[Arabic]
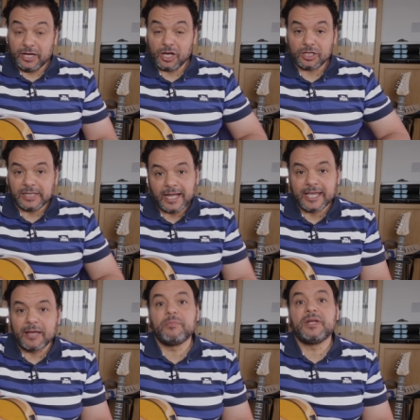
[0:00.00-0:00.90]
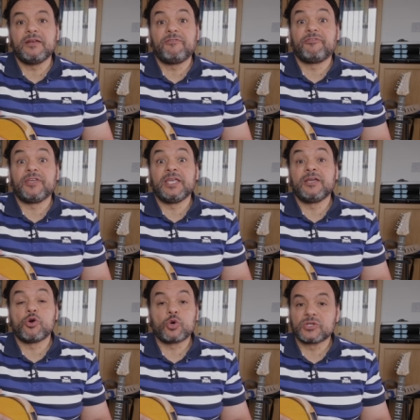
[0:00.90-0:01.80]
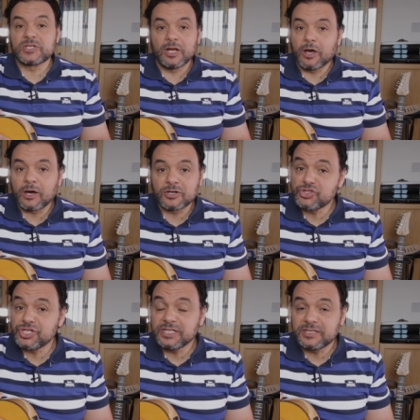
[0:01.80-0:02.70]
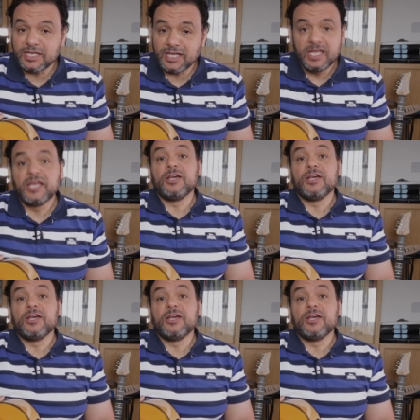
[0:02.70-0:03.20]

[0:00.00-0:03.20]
النهارده هنكمل في كورس الار جي تي